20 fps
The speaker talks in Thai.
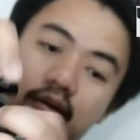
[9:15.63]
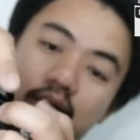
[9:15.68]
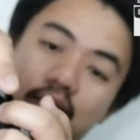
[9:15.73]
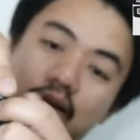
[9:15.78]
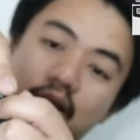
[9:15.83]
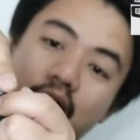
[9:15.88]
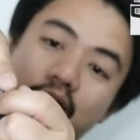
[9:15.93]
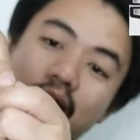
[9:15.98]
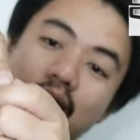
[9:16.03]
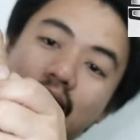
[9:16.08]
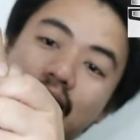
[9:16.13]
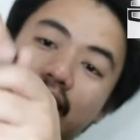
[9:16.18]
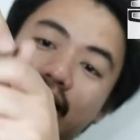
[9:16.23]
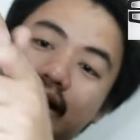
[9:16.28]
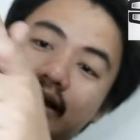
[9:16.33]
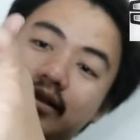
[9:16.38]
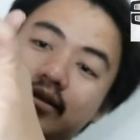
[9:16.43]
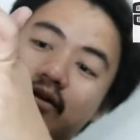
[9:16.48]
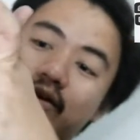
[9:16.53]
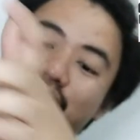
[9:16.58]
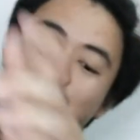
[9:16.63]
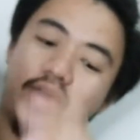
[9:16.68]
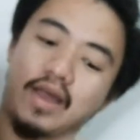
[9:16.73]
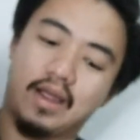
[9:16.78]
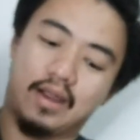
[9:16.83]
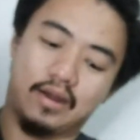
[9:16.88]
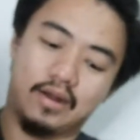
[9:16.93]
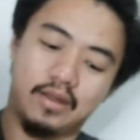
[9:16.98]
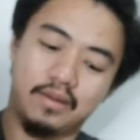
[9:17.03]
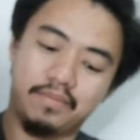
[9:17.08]
ล็อกได้เลยสองฝั่ง
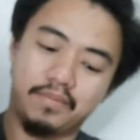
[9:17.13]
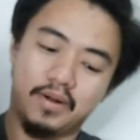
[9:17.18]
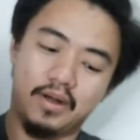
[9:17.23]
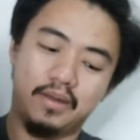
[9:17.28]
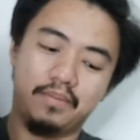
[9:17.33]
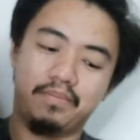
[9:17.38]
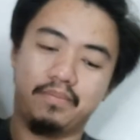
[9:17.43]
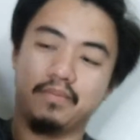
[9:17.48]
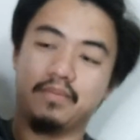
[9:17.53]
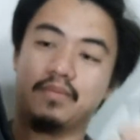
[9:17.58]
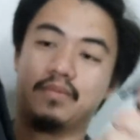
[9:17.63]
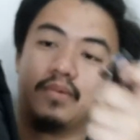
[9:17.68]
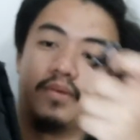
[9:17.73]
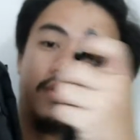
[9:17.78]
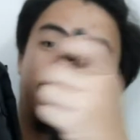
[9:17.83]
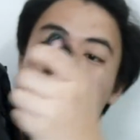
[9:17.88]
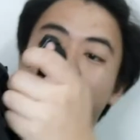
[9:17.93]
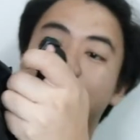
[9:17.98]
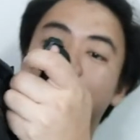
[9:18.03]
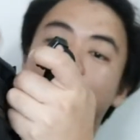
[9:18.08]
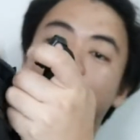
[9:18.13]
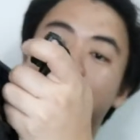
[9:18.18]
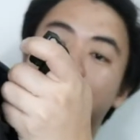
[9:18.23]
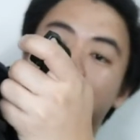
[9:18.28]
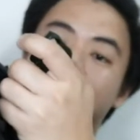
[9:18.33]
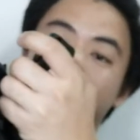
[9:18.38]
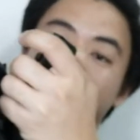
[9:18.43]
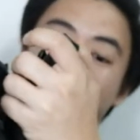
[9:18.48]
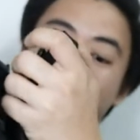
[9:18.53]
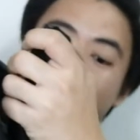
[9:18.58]
ปึ๊บปึ๊บ
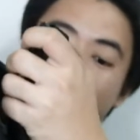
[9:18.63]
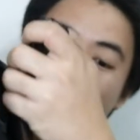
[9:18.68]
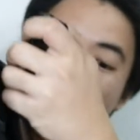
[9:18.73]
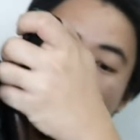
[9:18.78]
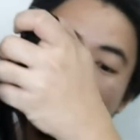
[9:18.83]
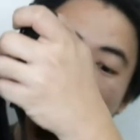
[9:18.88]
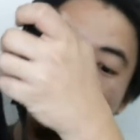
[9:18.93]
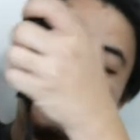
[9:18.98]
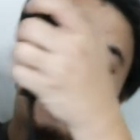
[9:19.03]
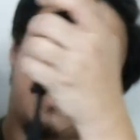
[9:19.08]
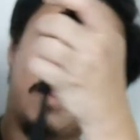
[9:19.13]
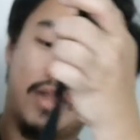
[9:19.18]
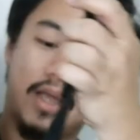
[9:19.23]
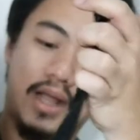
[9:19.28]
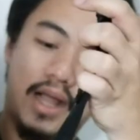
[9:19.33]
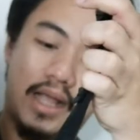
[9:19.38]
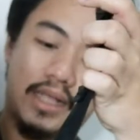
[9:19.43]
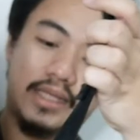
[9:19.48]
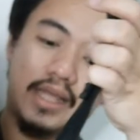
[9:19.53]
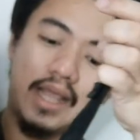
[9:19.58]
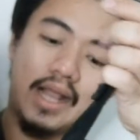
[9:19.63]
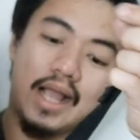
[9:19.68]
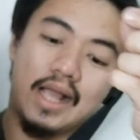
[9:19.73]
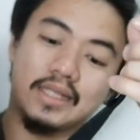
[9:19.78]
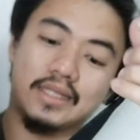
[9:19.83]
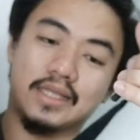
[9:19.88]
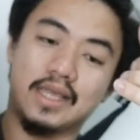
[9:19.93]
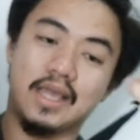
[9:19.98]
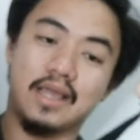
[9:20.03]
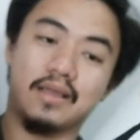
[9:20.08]
สำหรับเรื่องการใช้งาน
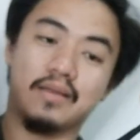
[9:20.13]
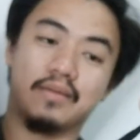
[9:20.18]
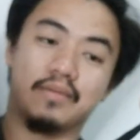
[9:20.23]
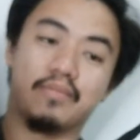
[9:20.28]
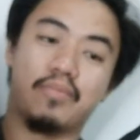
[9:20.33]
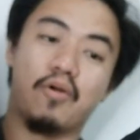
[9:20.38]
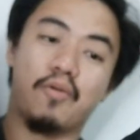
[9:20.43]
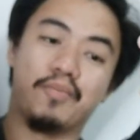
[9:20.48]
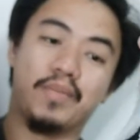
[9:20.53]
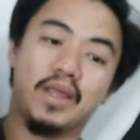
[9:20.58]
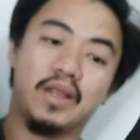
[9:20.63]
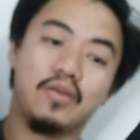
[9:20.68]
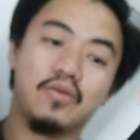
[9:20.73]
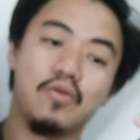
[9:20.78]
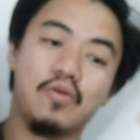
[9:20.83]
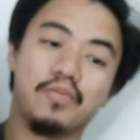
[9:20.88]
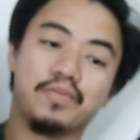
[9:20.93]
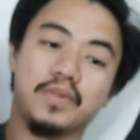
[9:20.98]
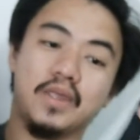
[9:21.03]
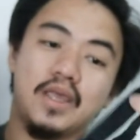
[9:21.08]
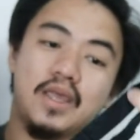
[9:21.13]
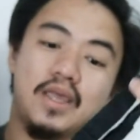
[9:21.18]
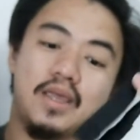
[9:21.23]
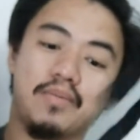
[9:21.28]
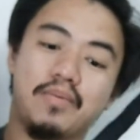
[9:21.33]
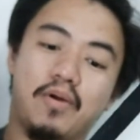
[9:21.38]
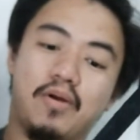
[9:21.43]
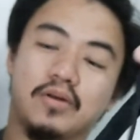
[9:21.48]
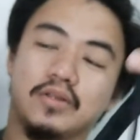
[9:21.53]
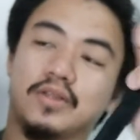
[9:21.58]
จริง ผมมีรูปที่
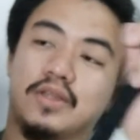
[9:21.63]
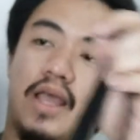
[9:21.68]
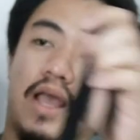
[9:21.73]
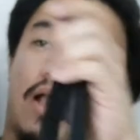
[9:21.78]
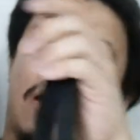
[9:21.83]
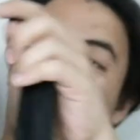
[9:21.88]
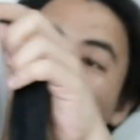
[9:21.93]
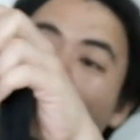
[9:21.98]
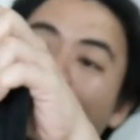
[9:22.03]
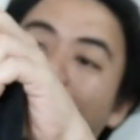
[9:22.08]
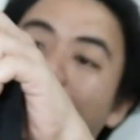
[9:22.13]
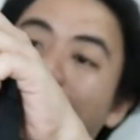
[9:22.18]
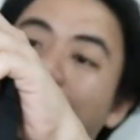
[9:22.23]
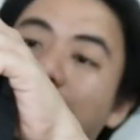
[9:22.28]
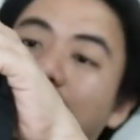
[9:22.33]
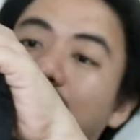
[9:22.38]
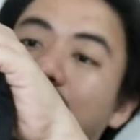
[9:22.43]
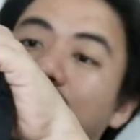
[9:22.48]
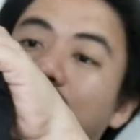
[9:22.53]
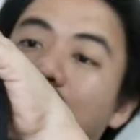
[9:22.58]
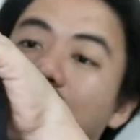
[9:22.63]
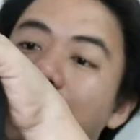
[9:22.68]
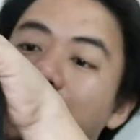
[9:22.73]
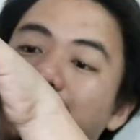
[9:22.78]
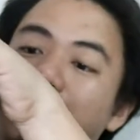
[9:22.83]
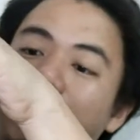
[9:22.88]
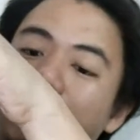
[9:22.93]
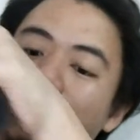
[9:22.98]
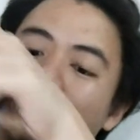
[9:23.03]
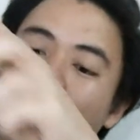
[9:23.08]
โพสต์ก่อนหน้านี้นะครับ
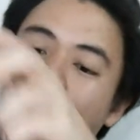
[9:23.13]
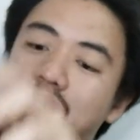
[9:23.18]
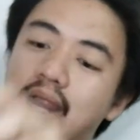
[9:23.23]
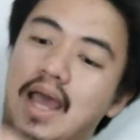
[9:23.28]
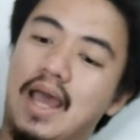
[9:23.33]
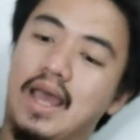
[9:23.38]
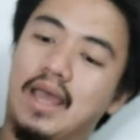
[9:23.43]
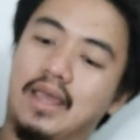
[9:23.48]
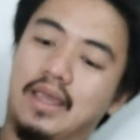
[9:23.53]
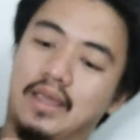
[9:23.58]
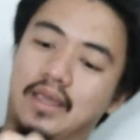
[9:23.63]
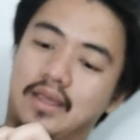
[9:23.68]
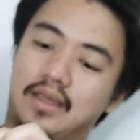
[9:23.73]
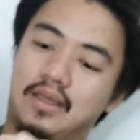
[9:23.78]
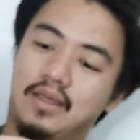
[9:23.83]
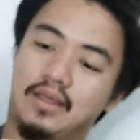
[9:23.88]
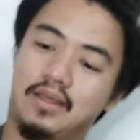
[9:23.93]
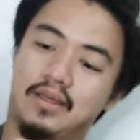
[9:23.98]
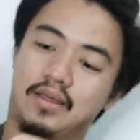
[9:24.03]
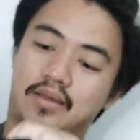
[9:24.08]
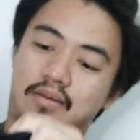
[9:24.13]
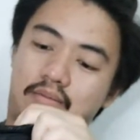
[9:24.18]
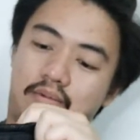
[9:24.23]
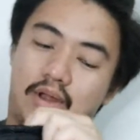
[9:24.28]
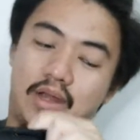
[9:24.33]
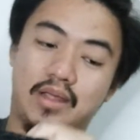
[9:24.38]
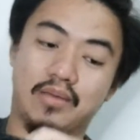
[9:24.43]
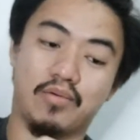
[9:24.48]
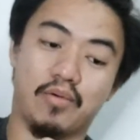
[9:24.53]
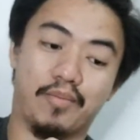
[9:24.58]
ไปดูกันได้ พอ
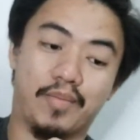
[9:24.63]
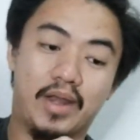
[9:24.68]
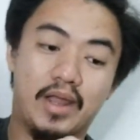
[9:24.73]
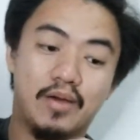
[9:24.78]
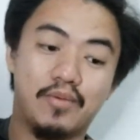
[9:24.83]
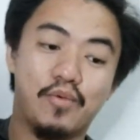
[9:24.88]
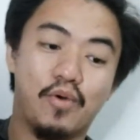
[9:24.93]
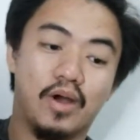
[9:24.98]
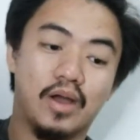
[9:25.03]
ดีผมไม่ได้เอาหมวก